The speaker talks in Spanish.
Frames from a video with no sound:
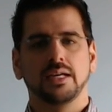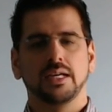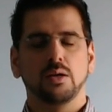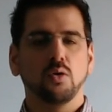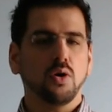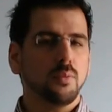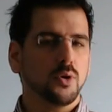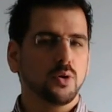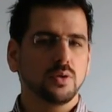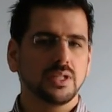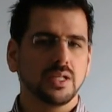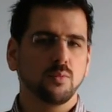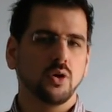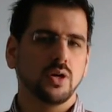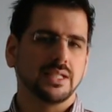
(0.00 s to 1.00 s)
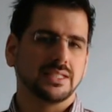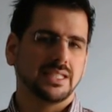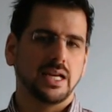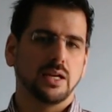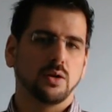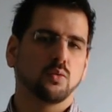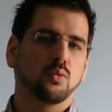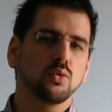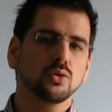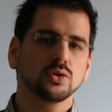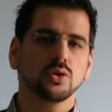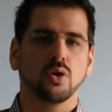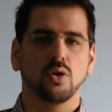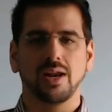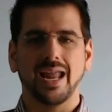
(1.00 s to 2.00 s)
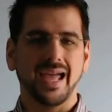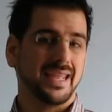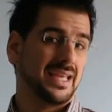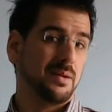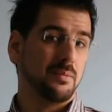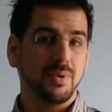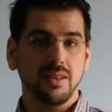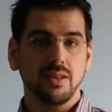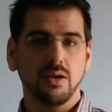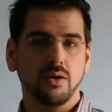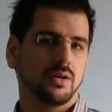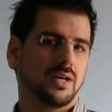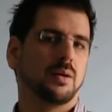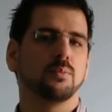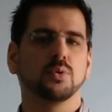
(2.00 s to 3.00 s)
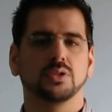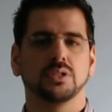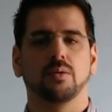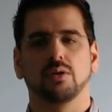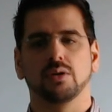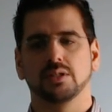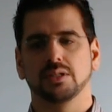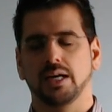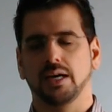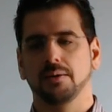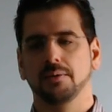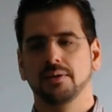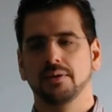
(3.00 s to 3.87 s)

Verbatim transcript: Y luego por último está el curso online en vídeo Campus de Bolsa,